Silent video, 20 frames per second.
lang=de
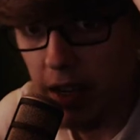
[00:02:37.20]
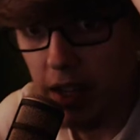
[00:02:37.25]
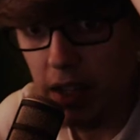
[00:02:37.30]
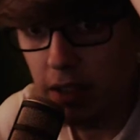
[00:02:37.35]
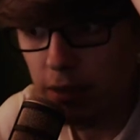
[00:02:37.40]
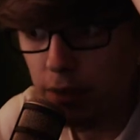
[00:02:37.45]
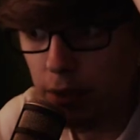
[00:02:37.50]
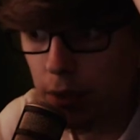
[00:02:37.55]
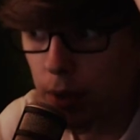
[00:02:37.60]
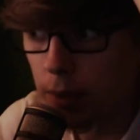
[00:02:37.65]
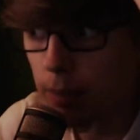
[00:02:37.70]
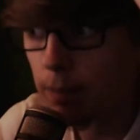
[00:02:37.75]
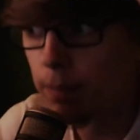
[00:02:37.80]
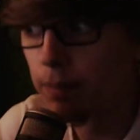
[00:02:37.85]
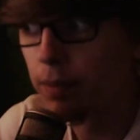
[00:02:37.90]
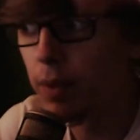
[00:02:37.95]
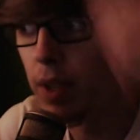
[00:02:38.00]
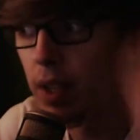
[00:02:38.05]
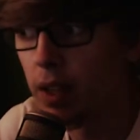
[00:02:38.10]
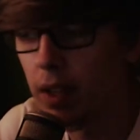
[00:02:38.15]
Info.
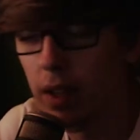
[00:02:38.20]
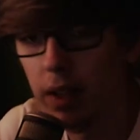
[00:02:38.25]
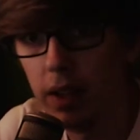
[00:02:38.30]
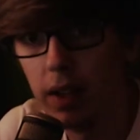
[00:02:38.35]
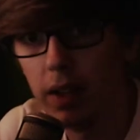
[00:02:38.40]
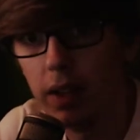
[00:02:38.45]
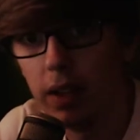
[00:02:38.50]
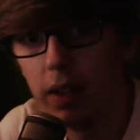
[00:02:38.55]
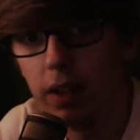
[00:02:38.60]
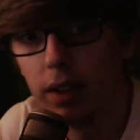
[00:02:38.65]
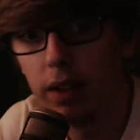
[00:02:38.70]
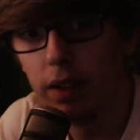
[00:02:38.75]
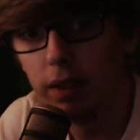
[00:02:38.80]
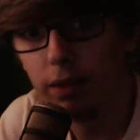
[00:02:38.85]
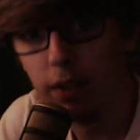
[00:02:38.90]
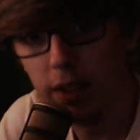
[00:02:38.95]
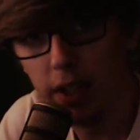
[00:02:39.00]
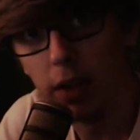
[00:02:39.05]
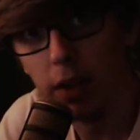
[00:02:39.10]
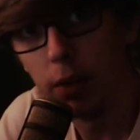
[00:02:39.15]

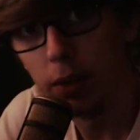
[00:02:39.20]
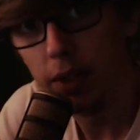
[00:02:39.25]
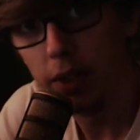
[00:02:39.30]
Wir sehen uns